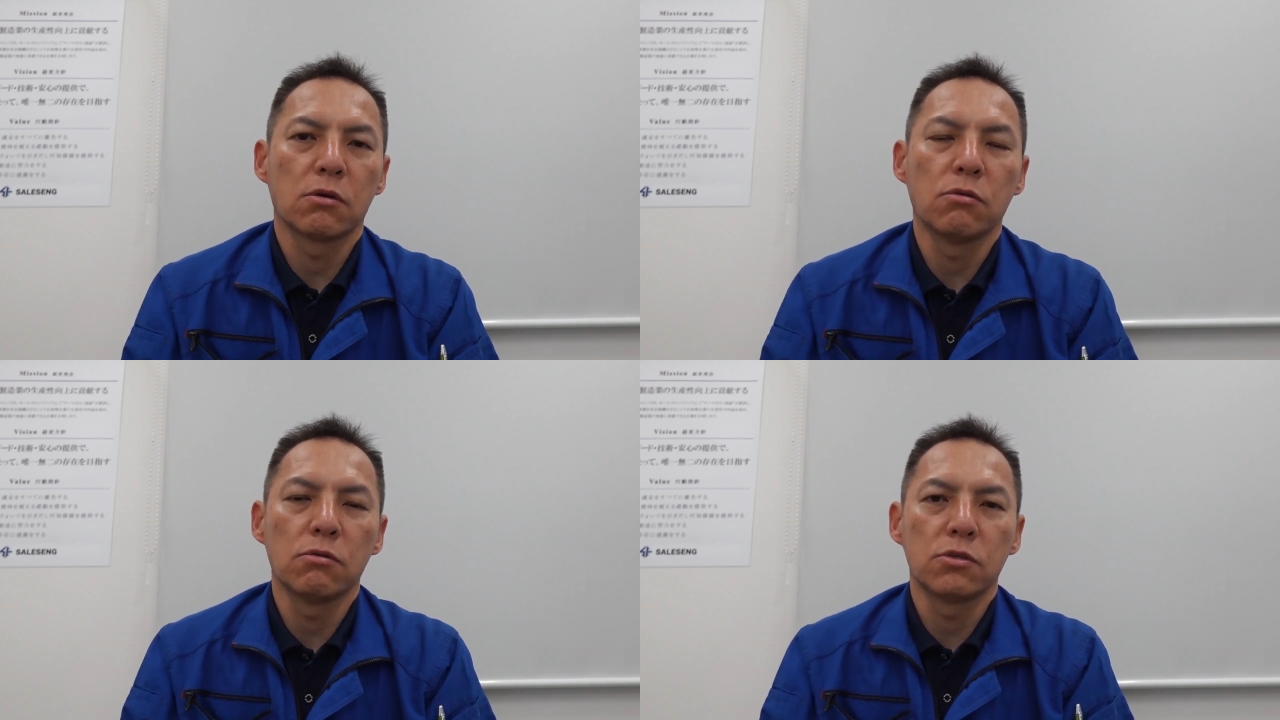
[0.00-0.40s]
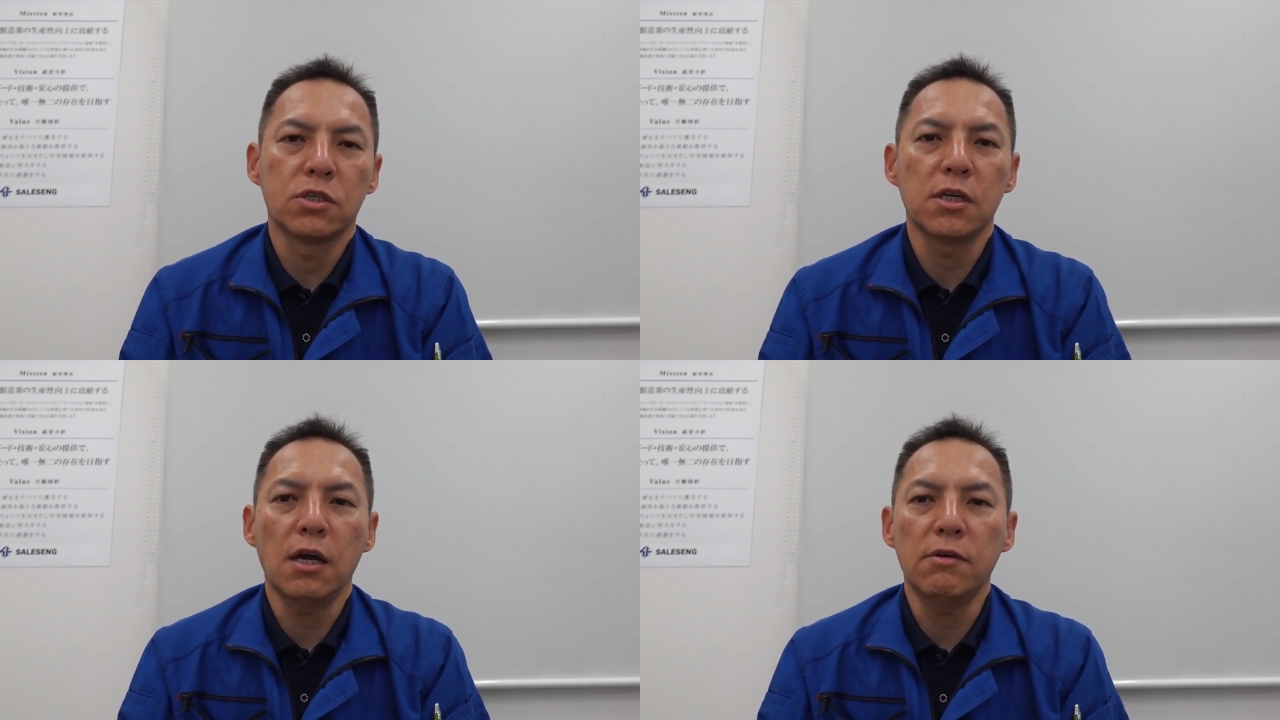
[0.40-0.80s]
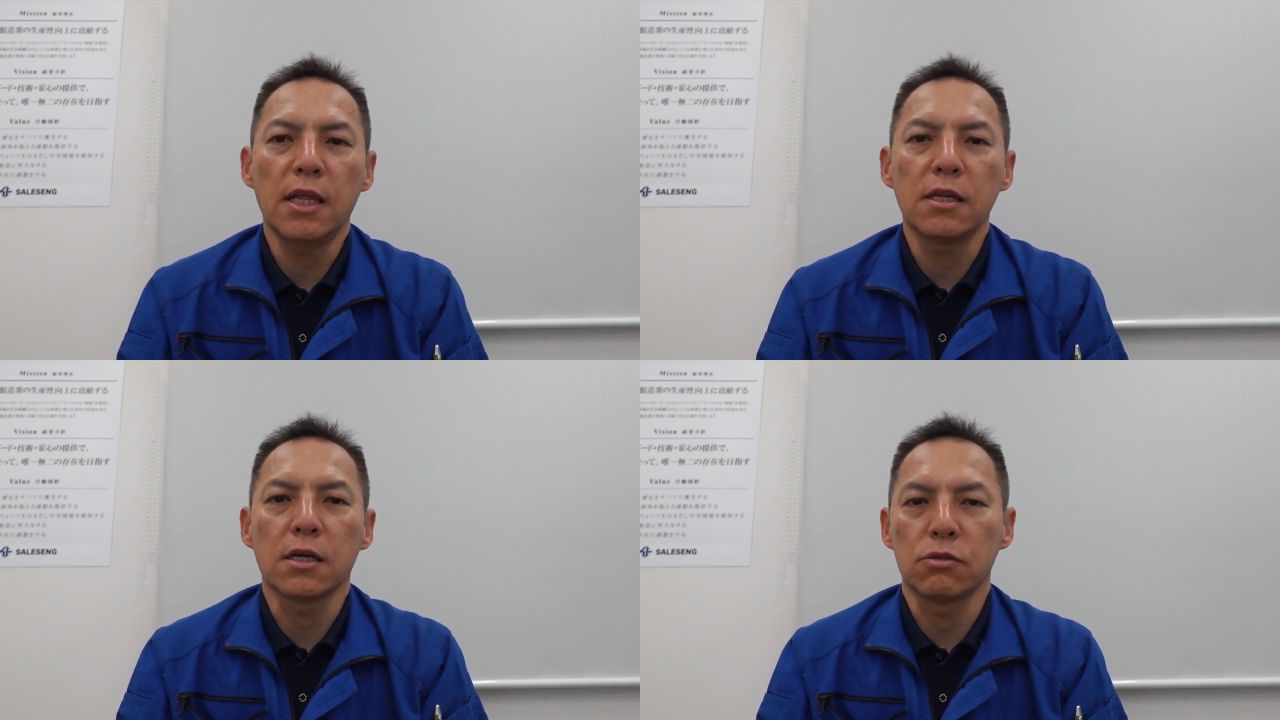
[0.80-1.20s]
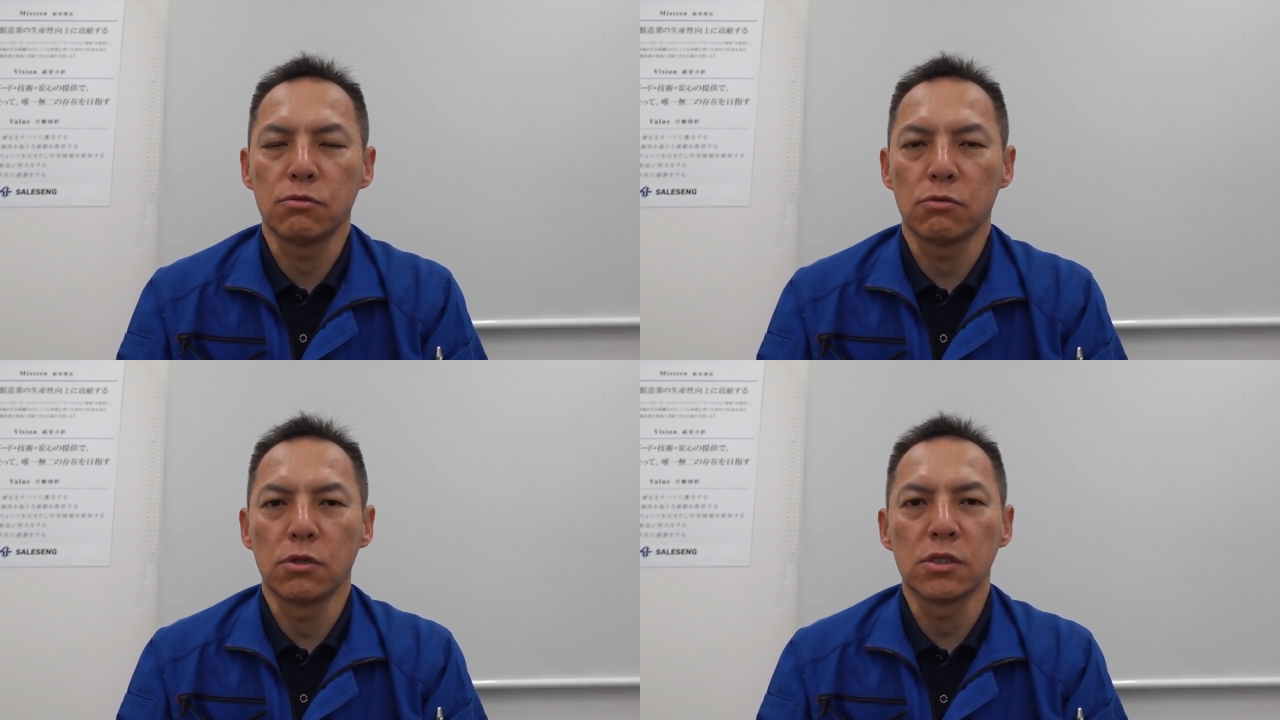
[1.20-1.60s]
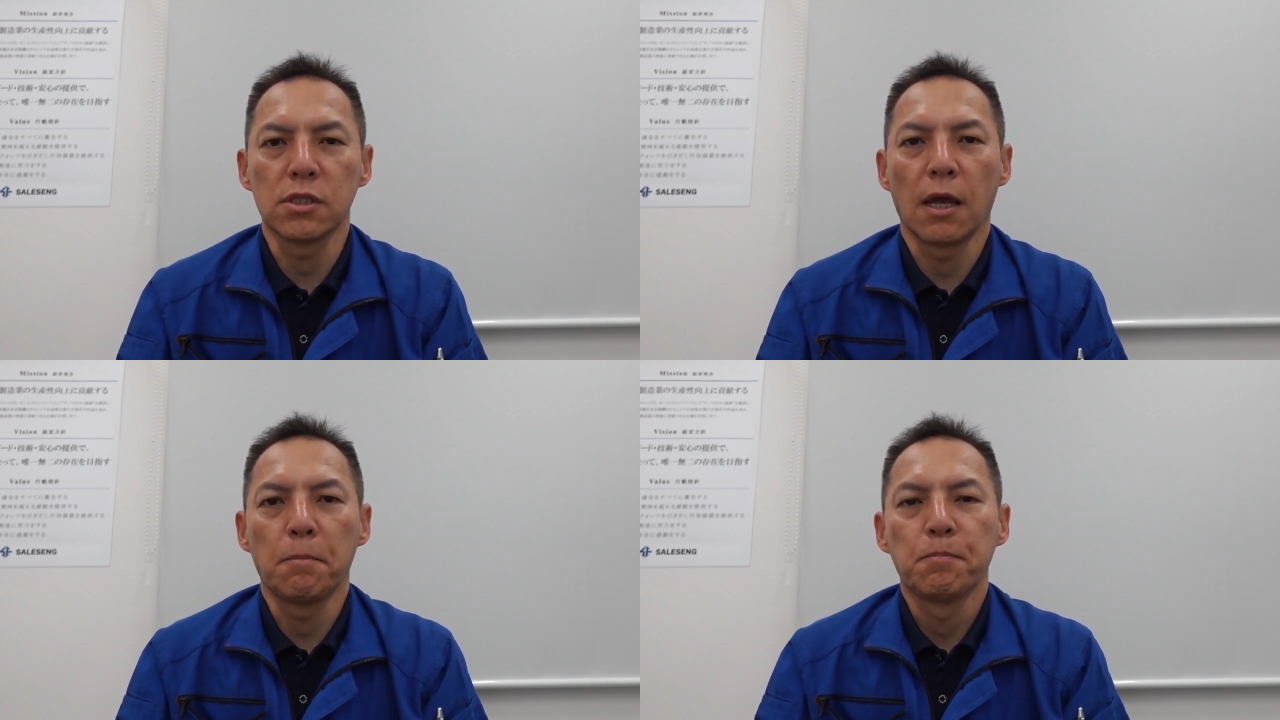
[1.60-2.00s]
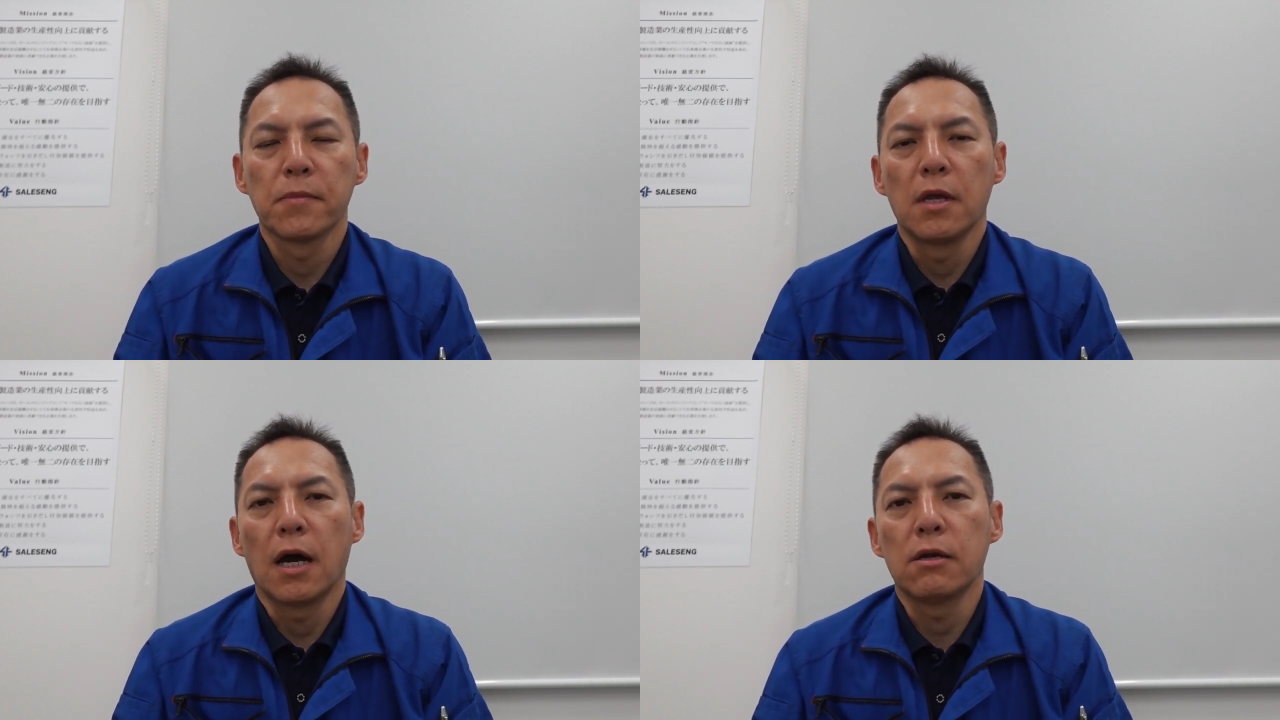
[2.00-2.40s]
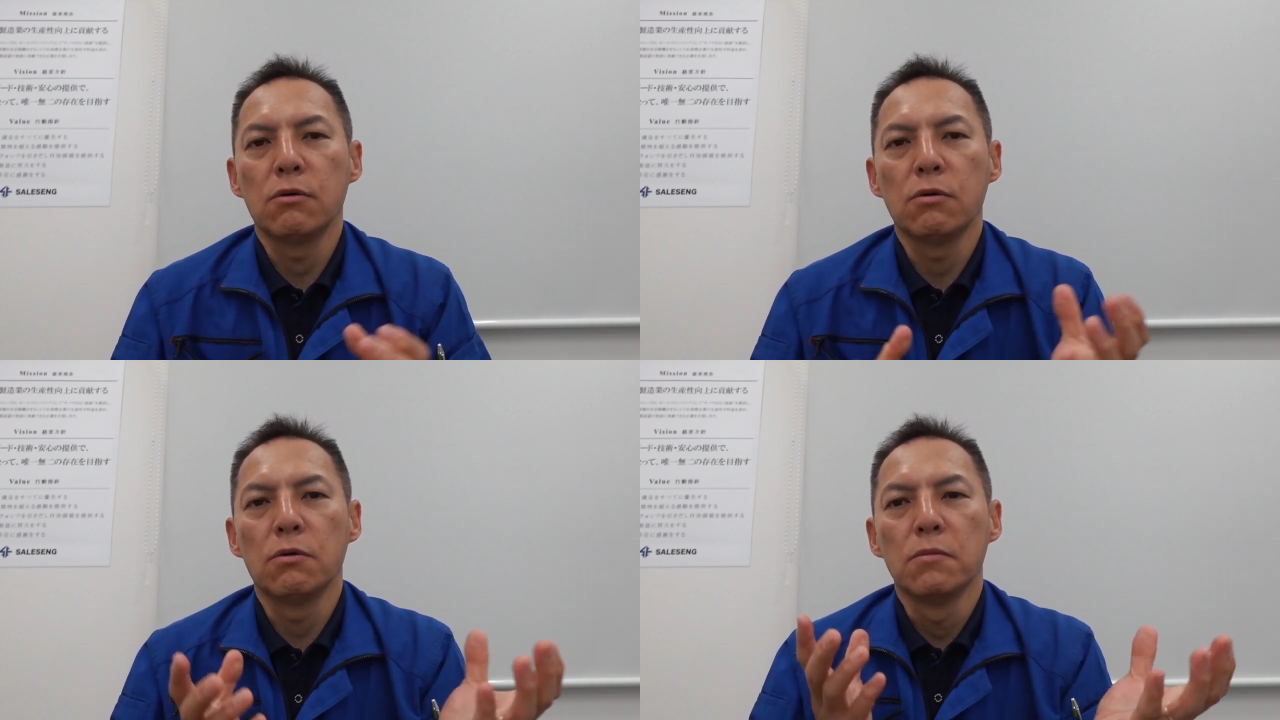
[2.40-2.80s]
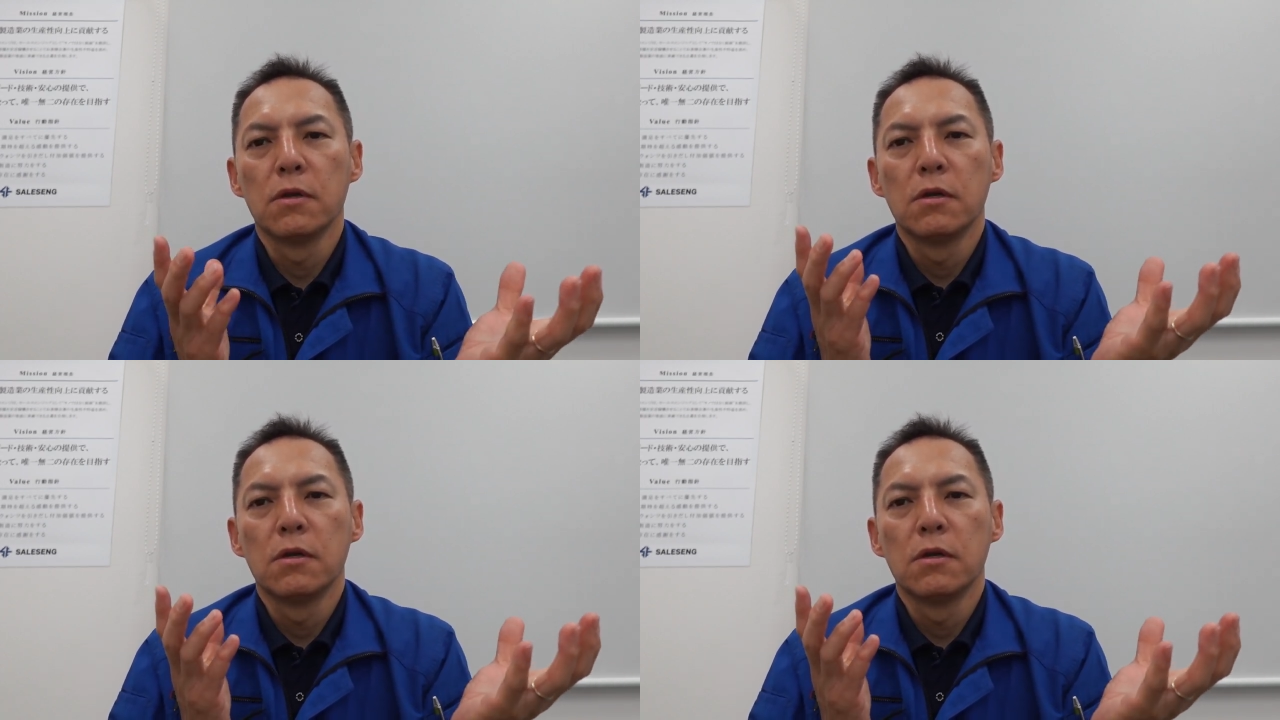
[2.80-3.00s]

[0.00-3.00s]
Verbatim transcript: この違いは何かというとですねあの